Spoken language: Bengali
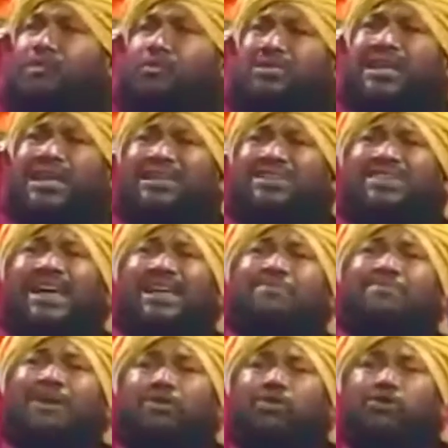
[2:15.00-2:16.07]
জেহেল সাইবা
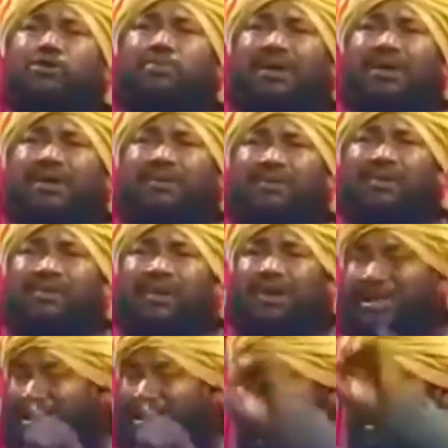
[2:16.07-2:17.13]
অথবা
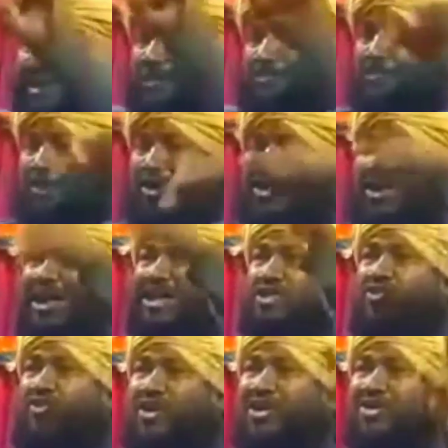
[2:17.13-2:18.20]
এইটা প্রকাশ
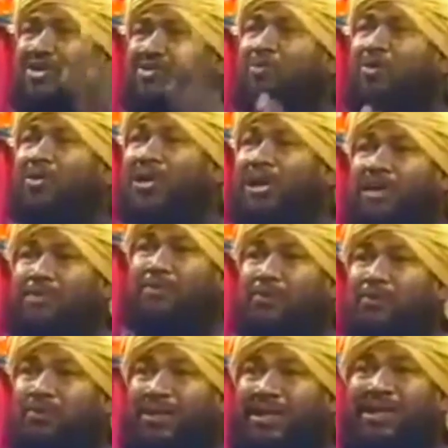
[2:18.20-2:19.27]
করে দিল মক্কার ভিতরে